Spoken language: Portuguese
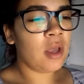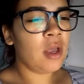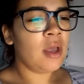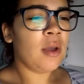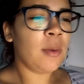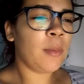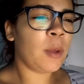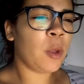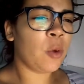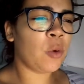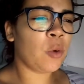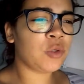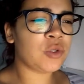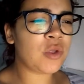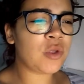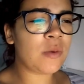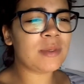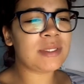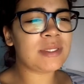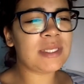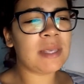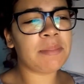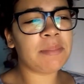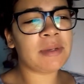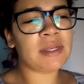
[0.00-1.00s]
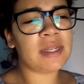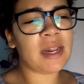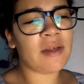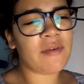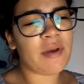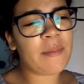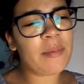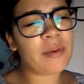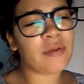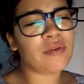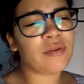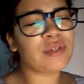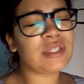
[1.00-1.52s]
Porque eu costumo sempre
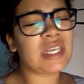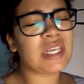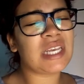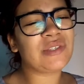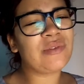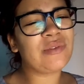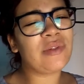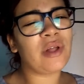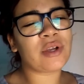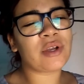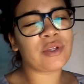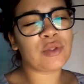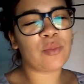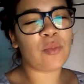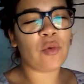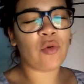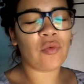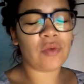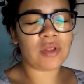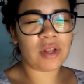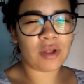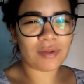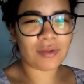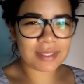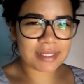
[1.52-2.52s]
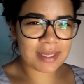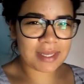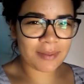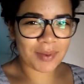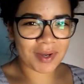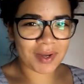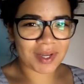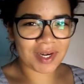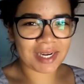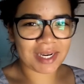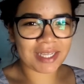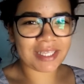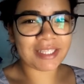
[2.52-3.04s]
gravar para vocês vlog do meu final de
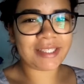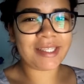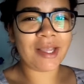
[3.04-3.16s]
semana.